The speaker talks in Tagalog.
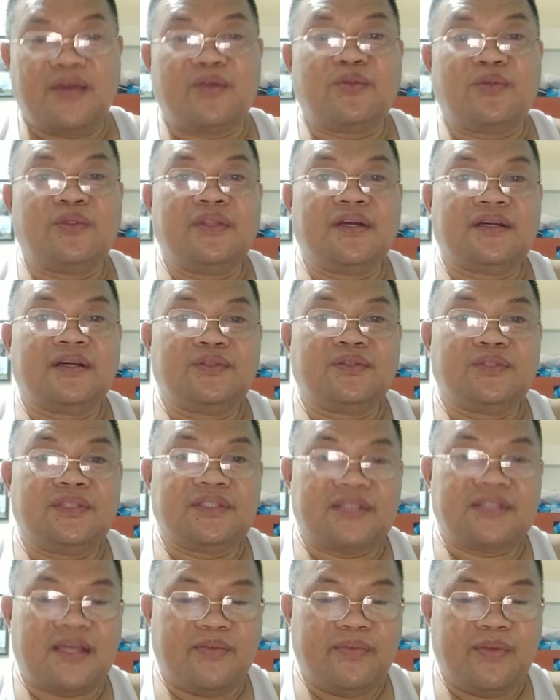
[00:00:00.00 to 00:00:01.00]
mayroon daw yung
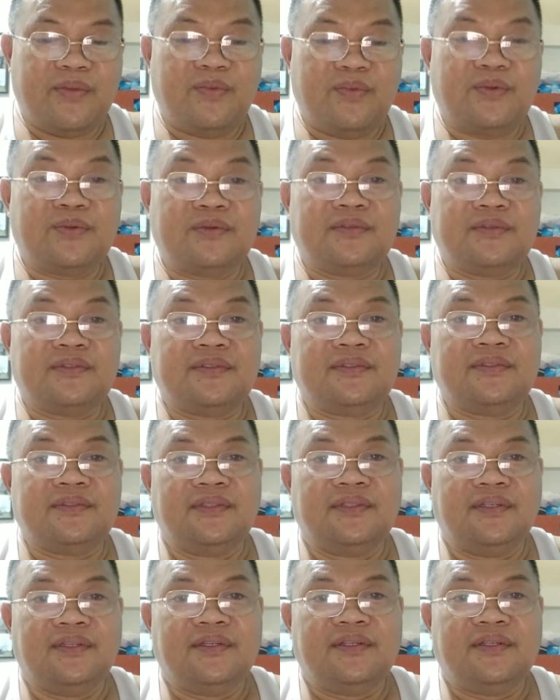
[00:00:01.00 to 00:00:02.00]
sinasabi mong
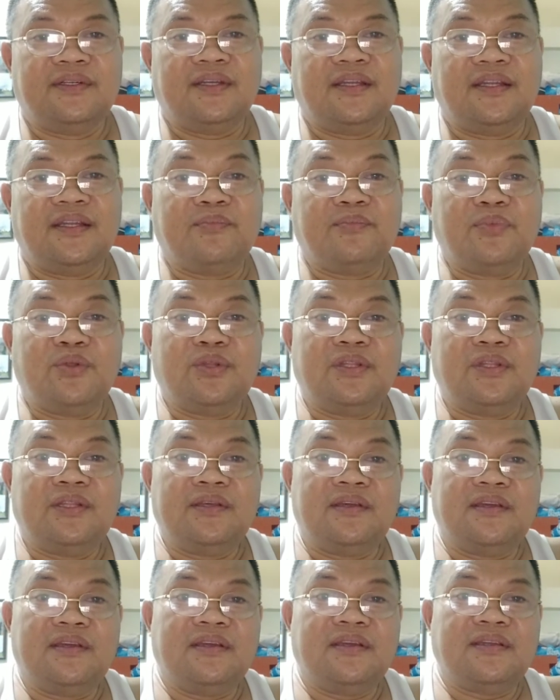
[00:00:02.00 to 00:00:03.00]
in-upload
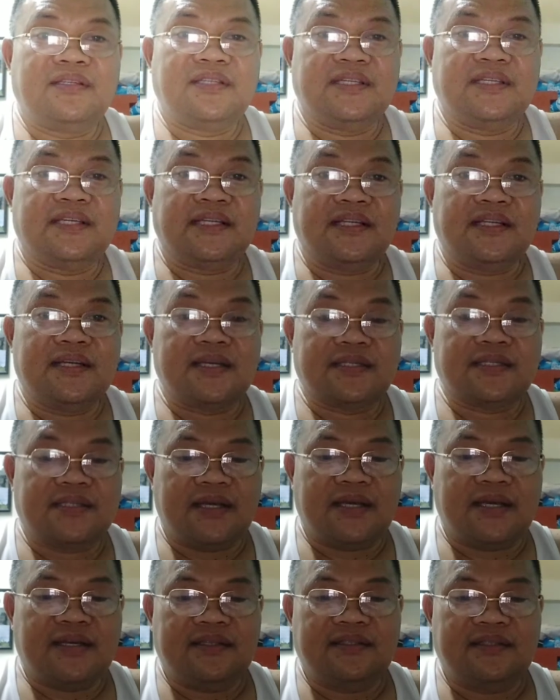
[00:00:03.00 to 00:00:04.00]
ni Sian
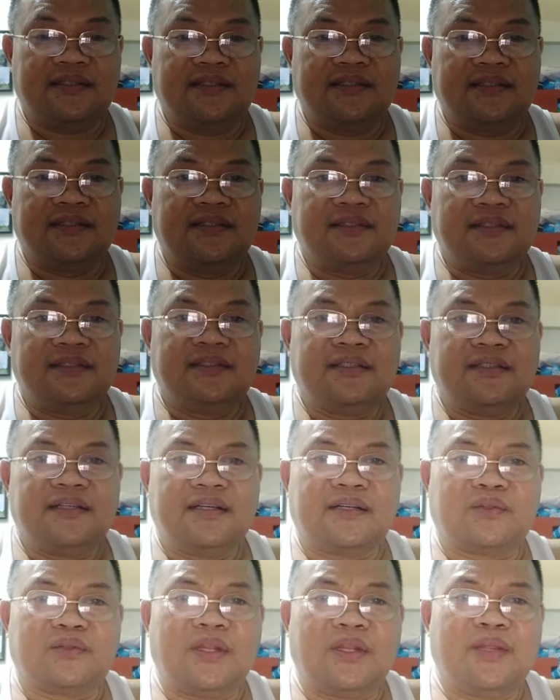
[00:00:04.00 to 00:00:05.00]
Gasa,
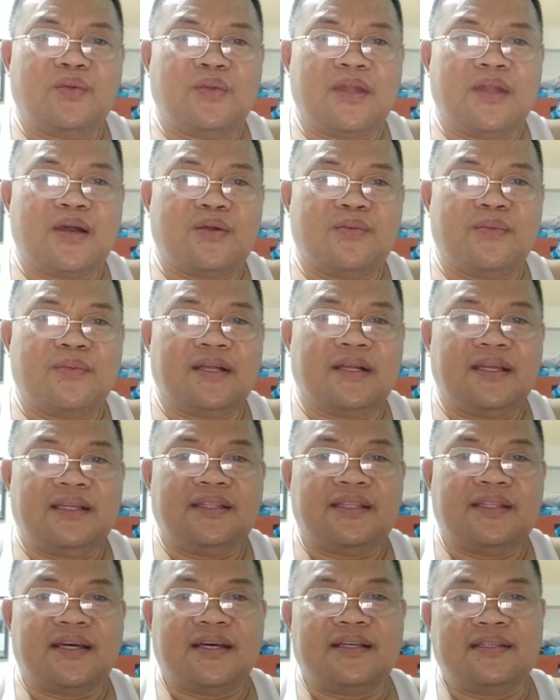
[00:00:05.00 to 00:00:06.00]
actually wala akong
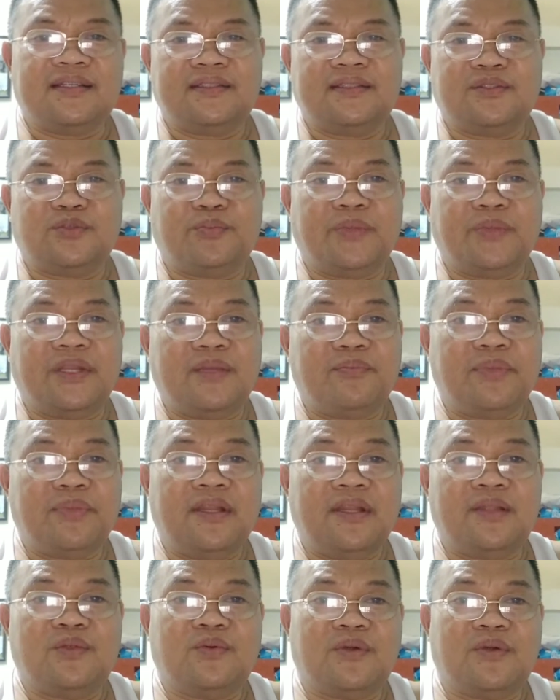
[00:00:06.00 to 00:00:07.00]
makita. So
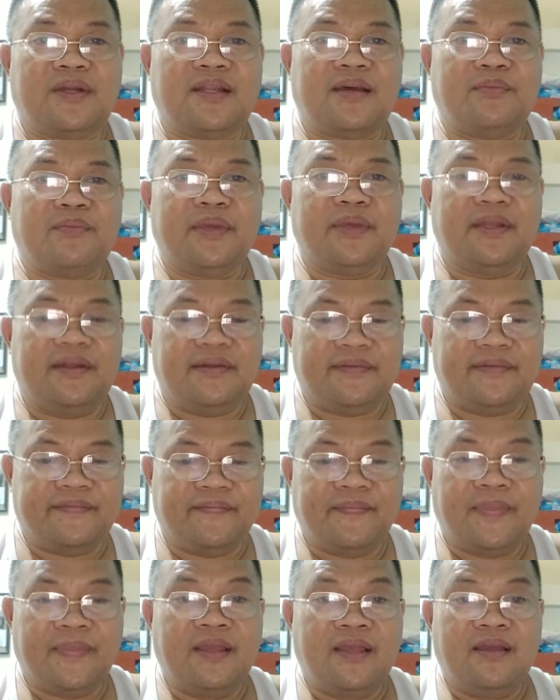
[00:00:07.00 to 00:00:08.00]
pinipilit kong hanapin.
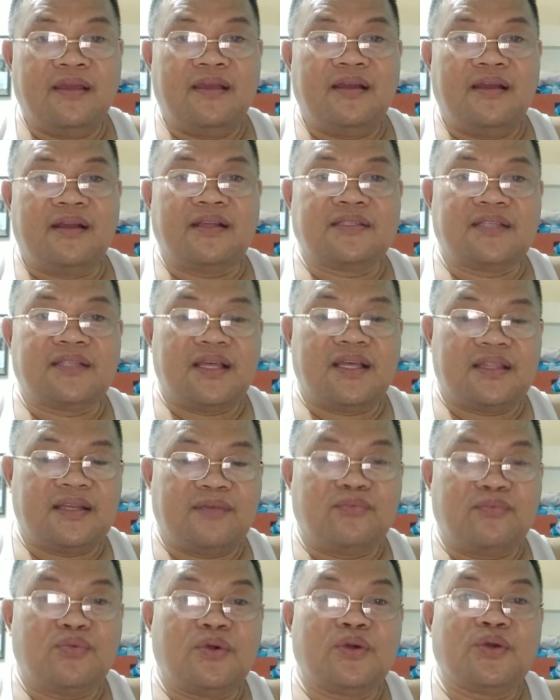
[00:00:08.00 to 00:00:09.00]
Kasi
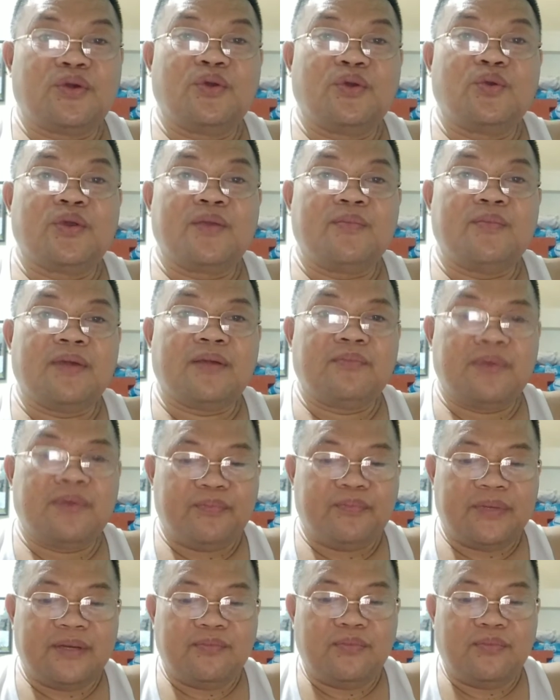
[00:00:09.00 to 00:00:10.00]
natagpuan ko yung timakmak
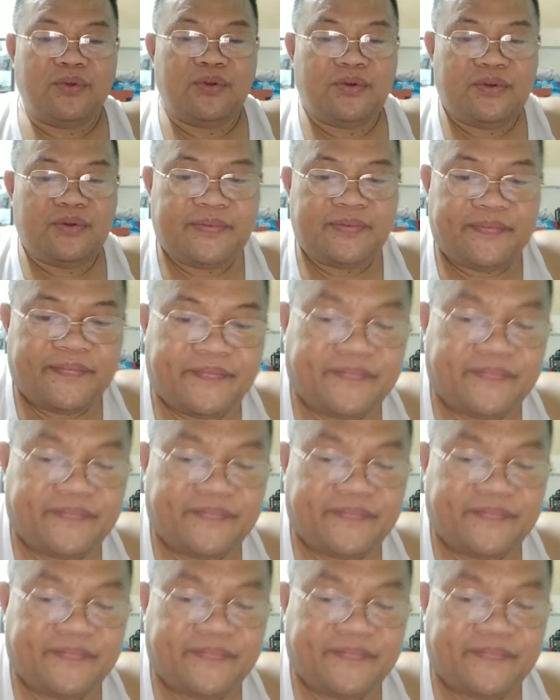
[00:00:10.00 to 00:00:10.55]
Pablo